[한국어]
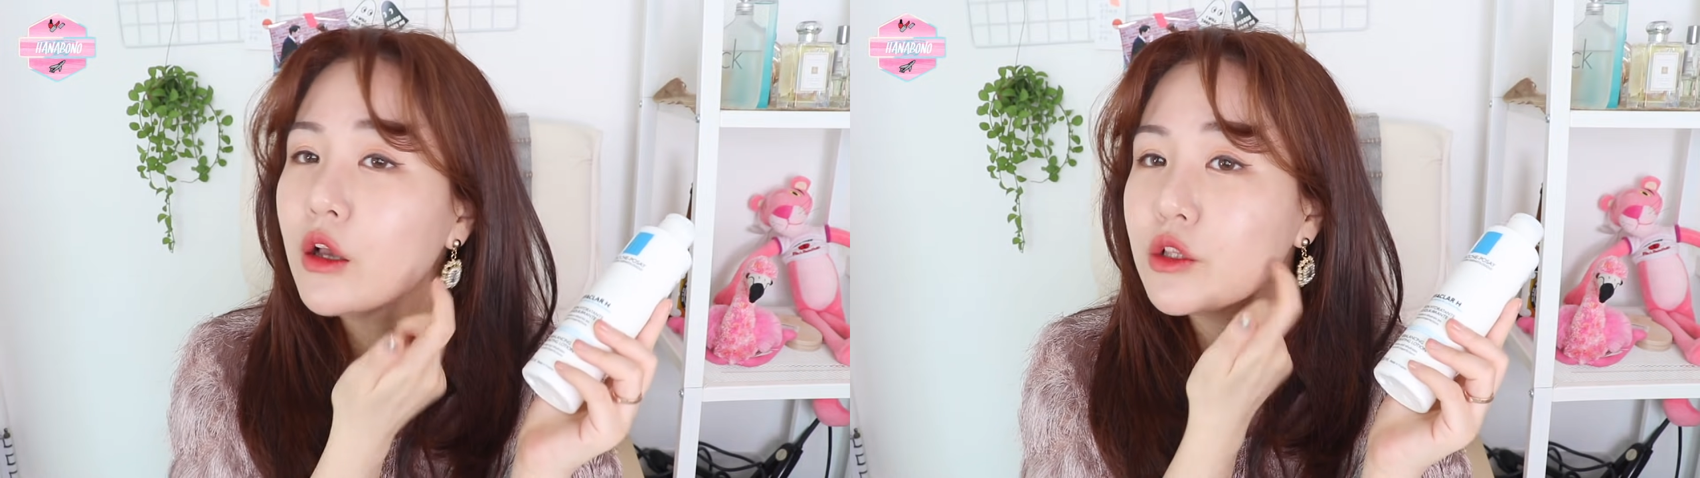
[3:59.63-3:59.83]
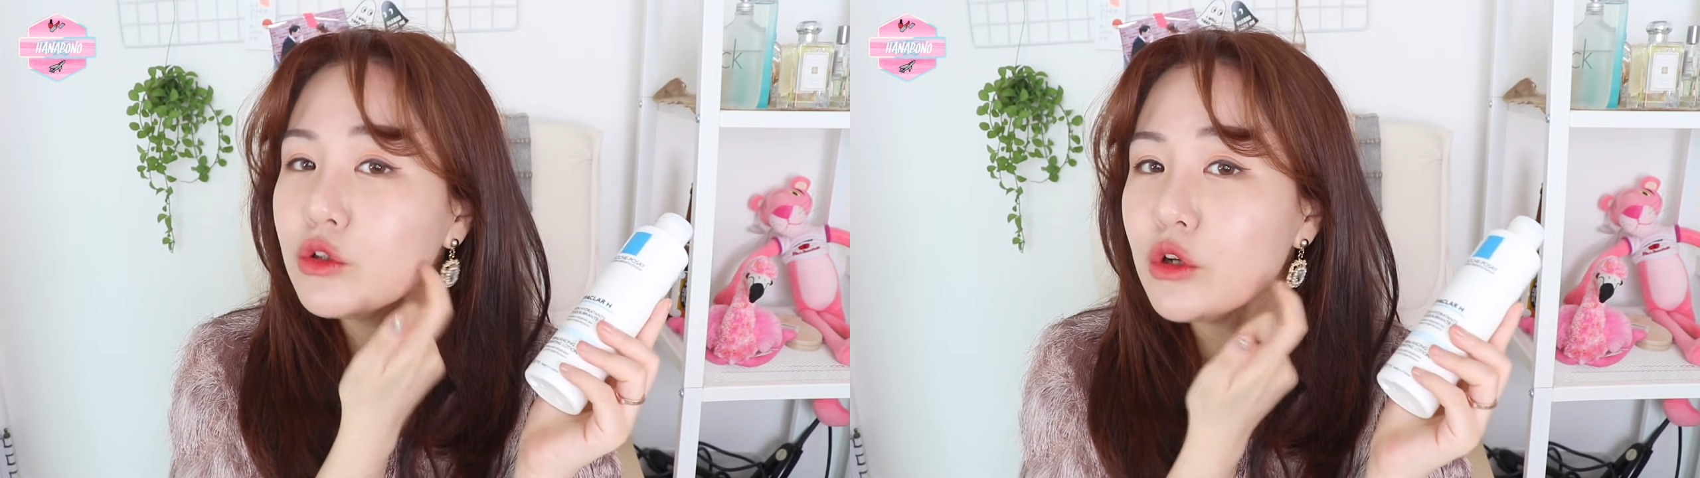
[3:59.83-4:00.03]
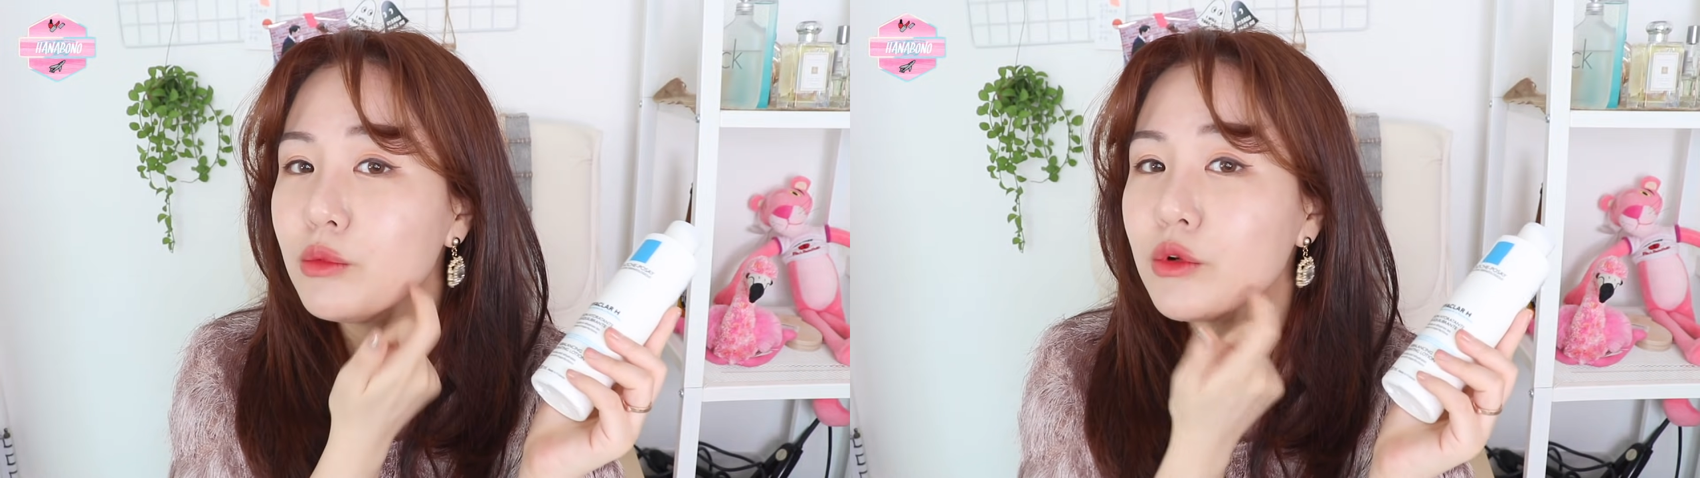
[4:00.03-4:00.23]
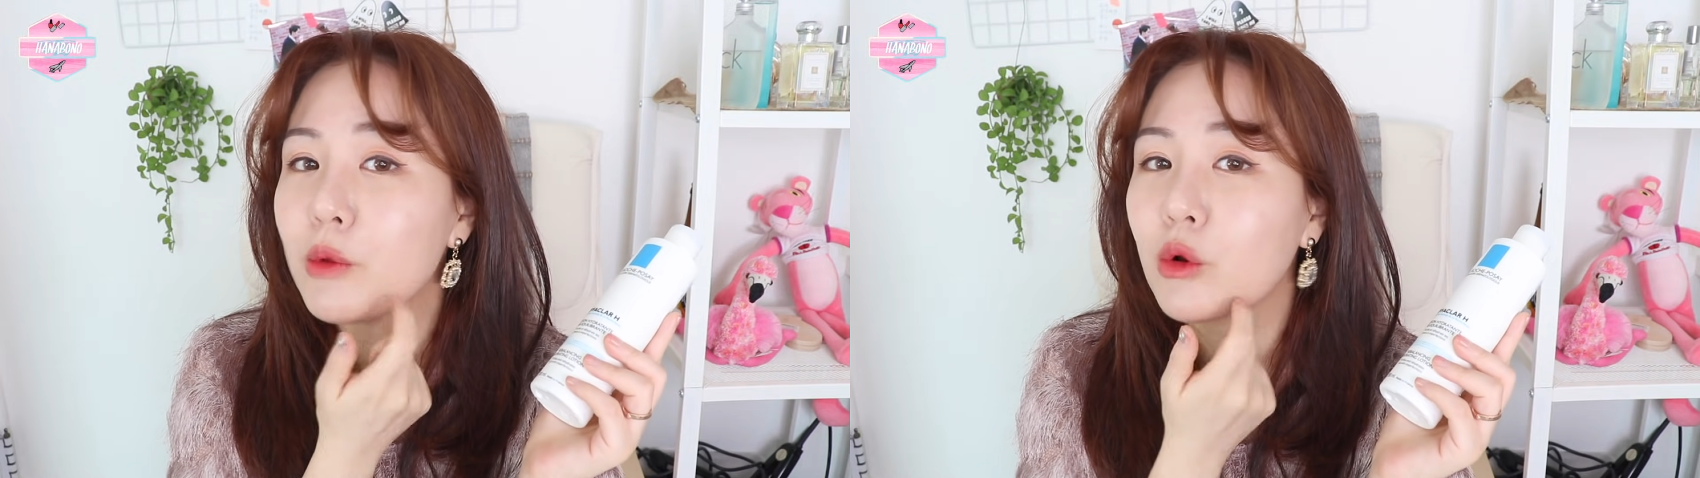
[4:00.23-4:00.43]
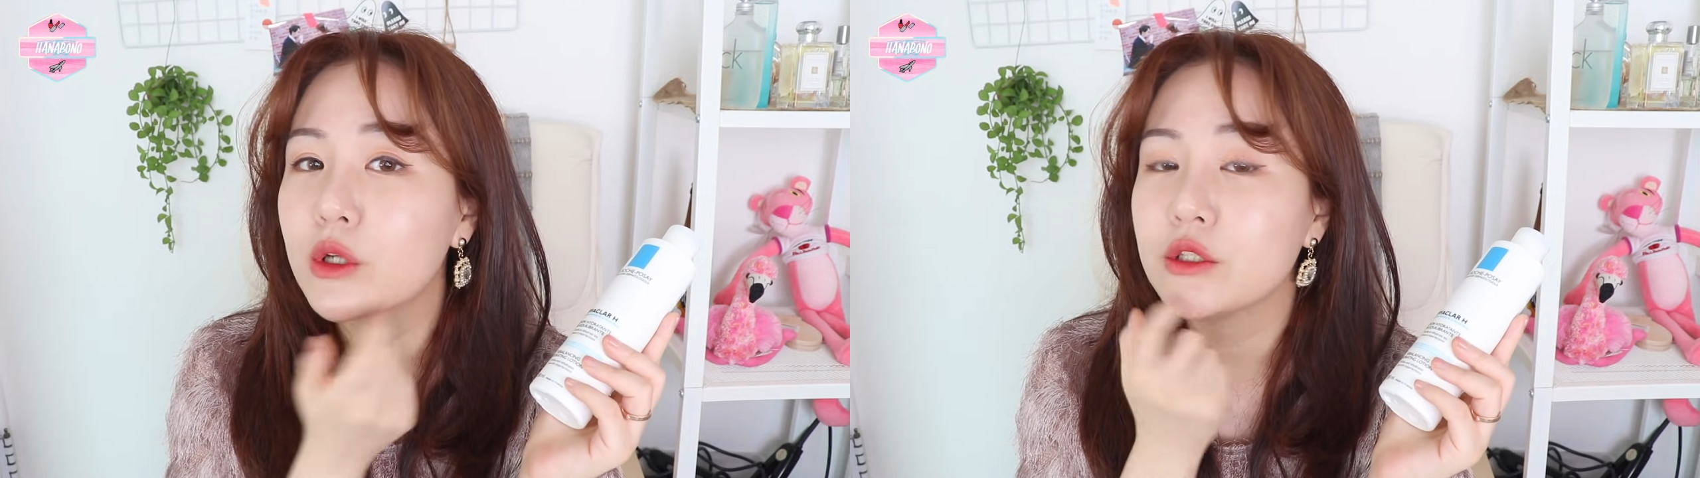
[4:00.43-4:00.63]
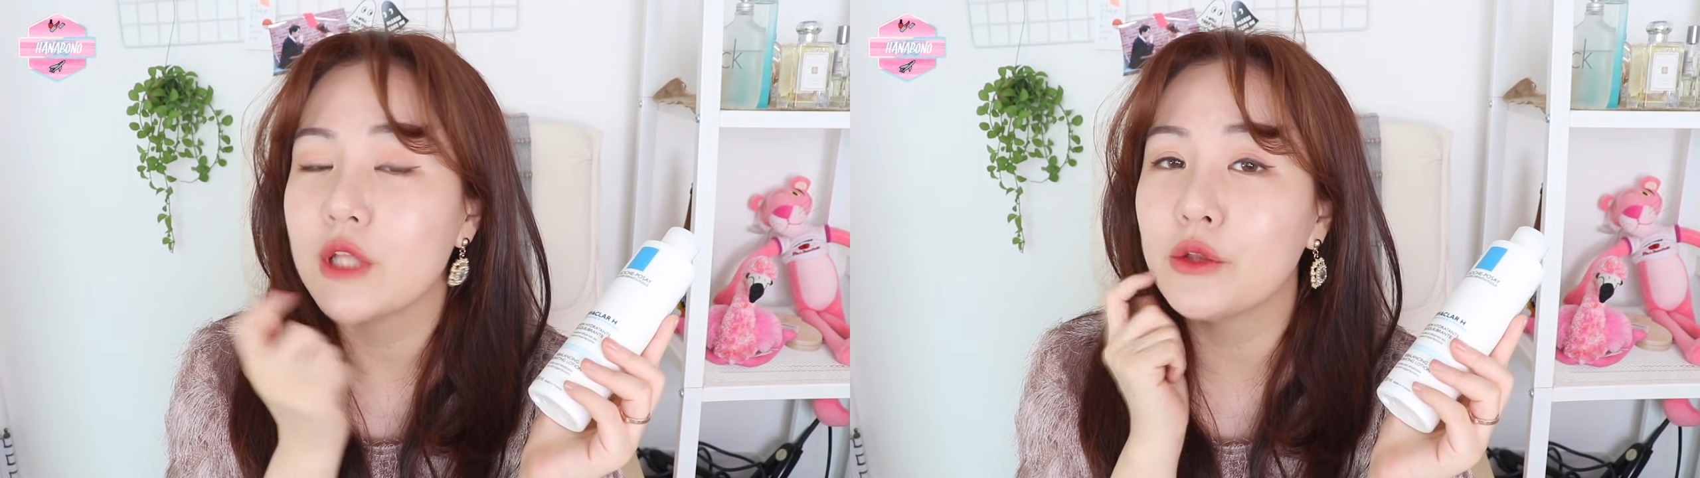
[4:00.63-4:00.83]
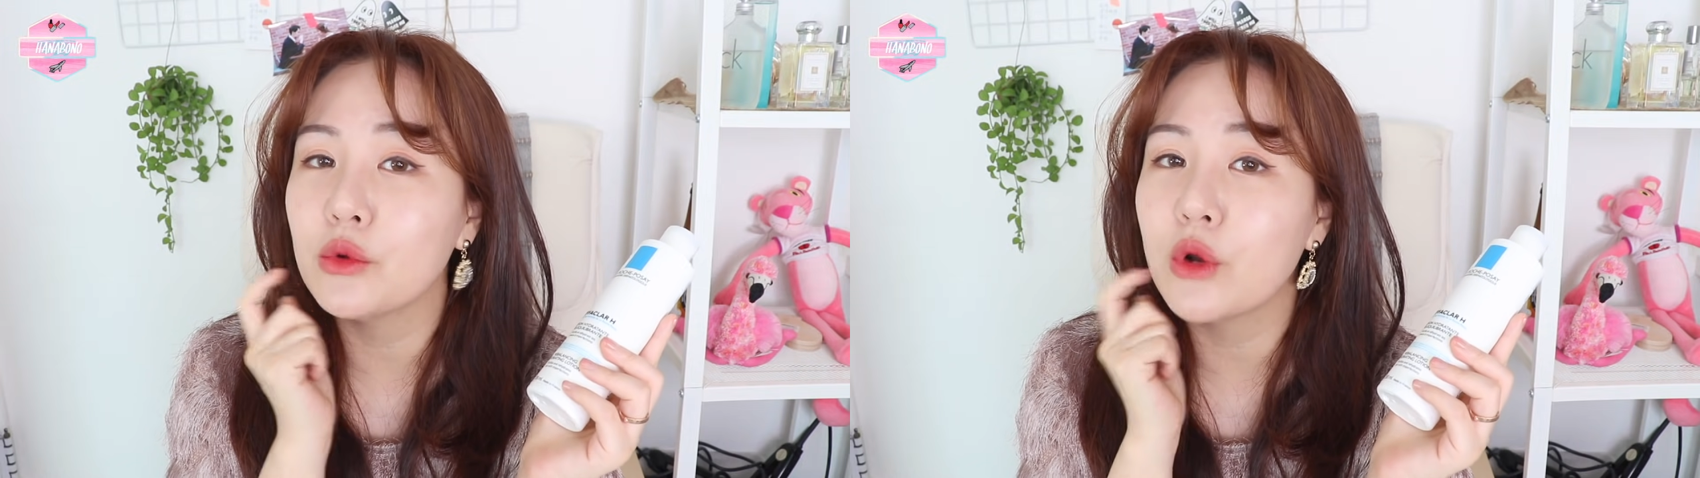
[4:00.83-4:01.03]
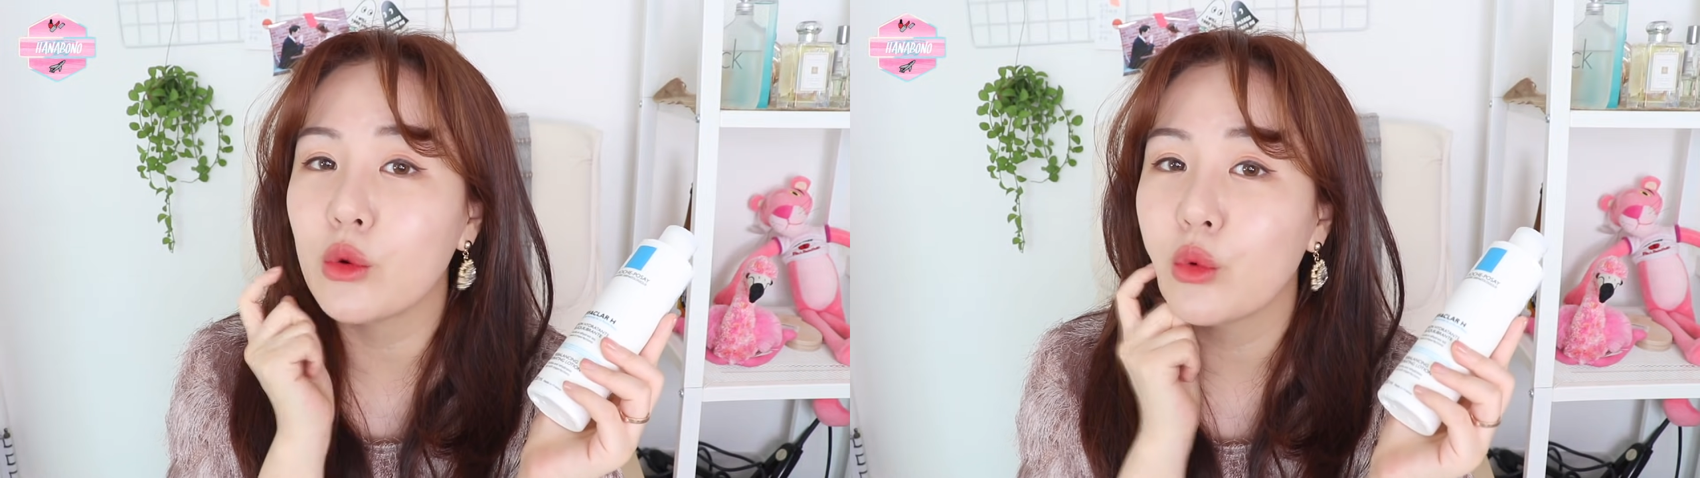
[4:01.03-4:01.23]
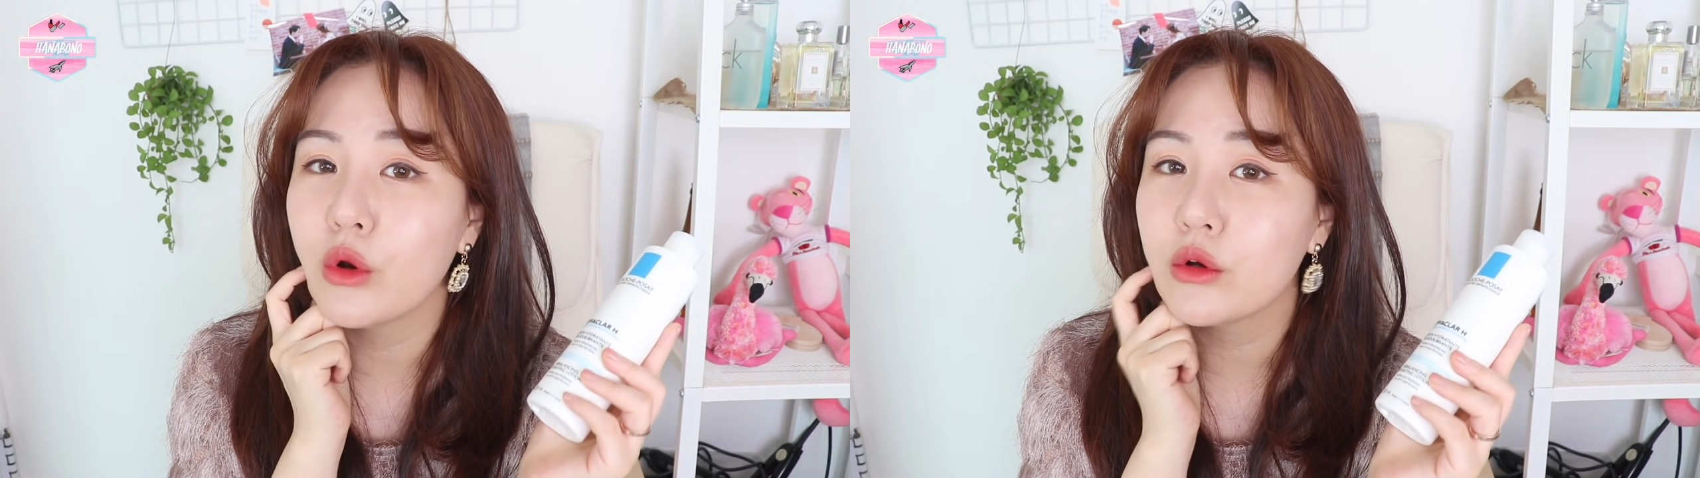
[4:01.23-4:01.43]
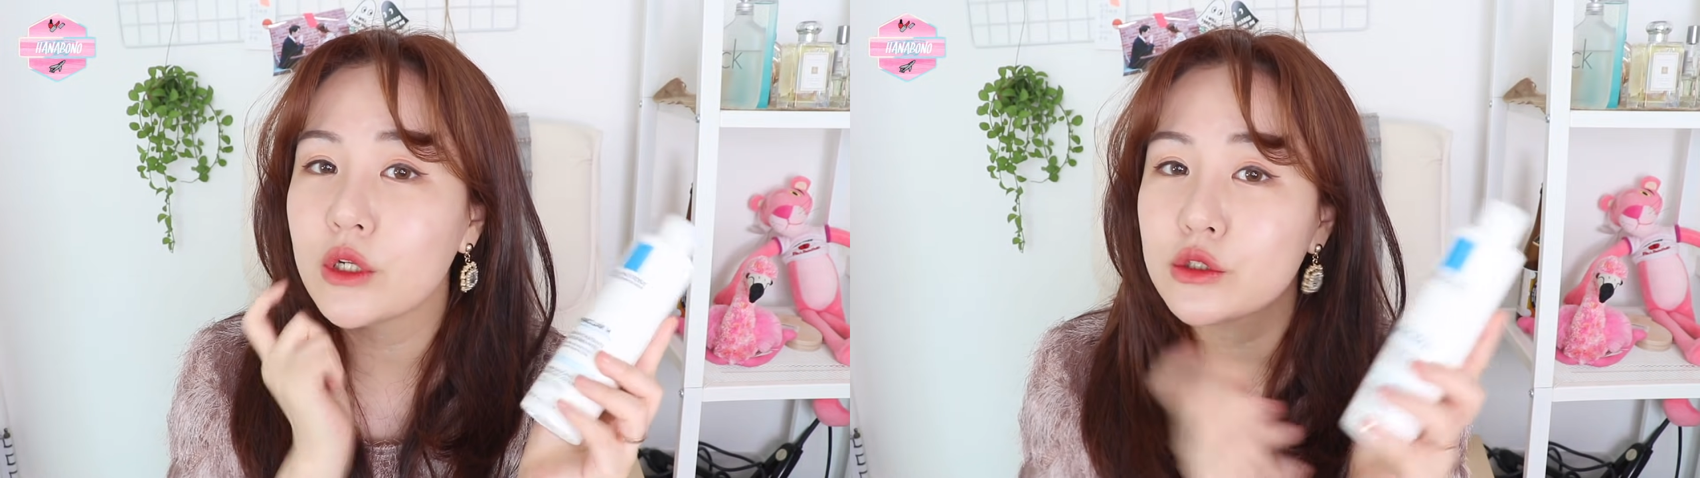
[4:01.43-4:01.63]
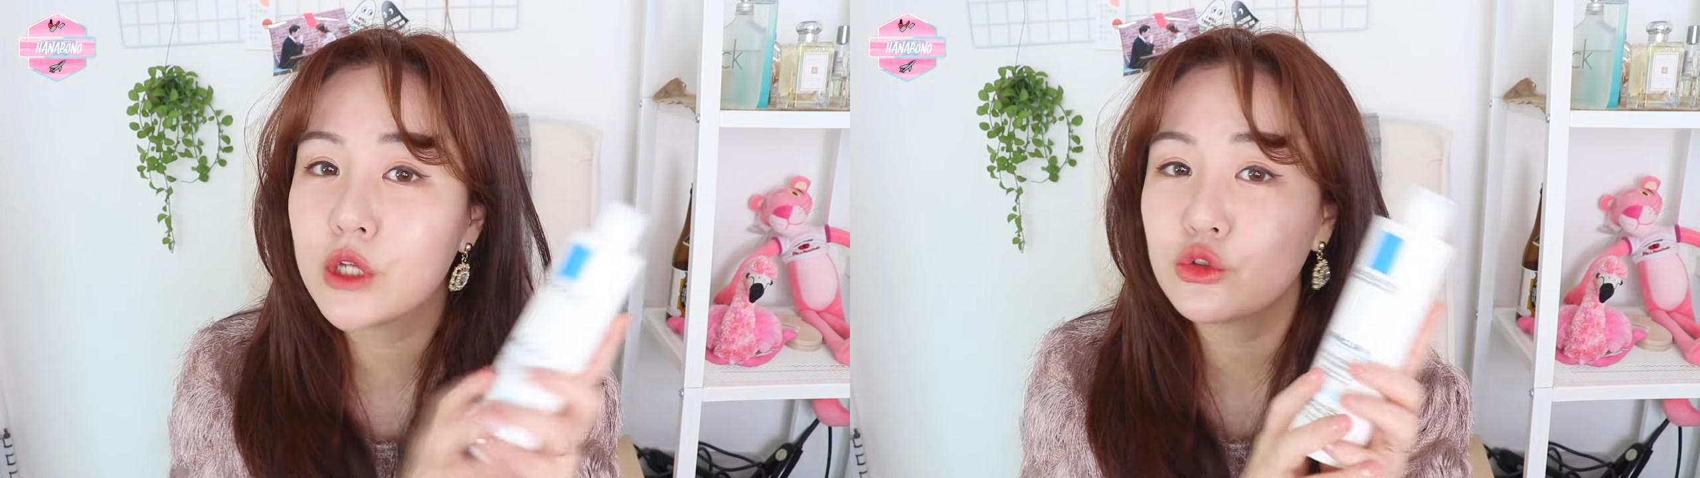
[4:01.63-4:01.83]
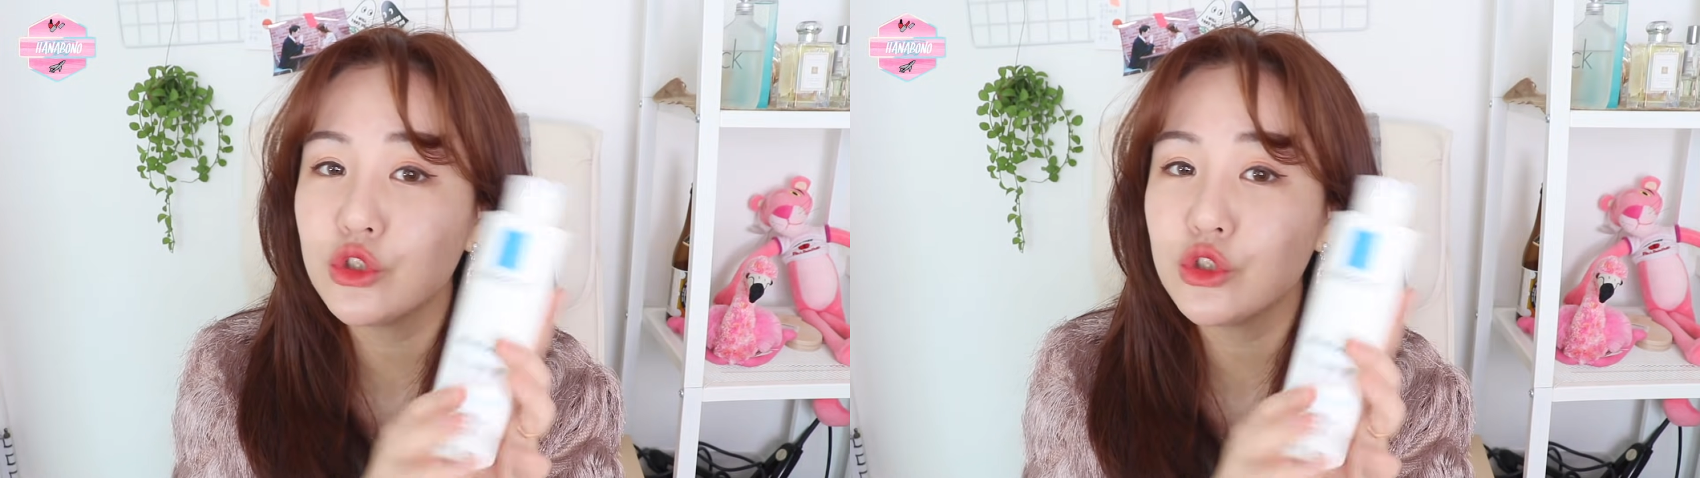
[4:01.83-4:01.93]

그 트러블이 몇 개씩 나더라고요. 그래서 제가